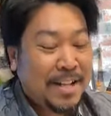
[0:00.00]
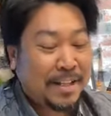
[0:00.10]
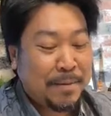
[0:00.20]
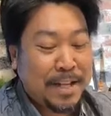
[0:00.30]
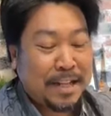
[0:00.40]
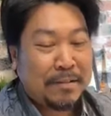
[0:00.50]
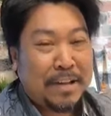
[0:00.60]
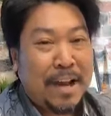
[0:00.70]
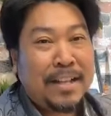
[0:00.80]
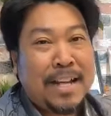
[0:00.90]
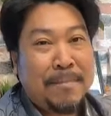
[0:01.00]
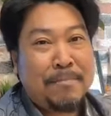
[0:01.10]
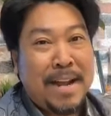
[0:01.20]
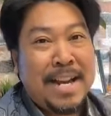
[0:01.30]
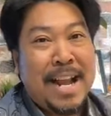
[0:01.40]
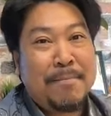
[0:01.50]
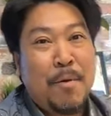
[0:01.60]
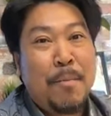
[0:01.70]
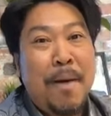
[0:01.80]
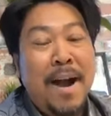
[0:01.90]
thì bây giờ tao tới tao gặp mày để làm bộ
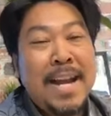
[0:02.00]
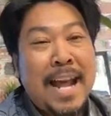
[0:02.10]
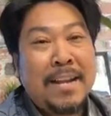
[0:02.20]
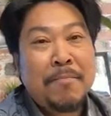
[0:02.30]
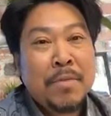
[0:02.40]
mới đây.